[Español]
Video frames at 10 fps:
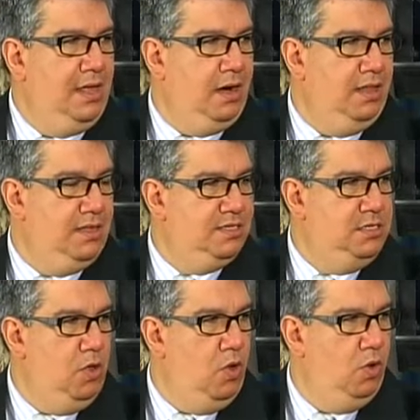
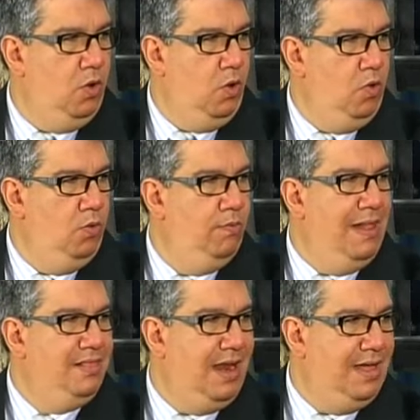irritación o un
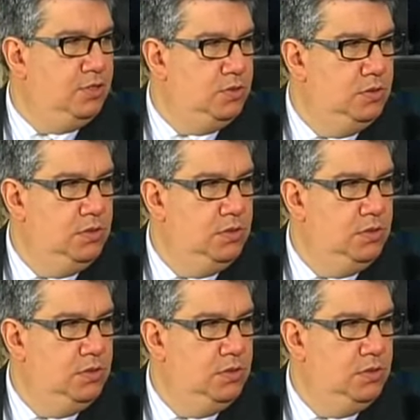maltrato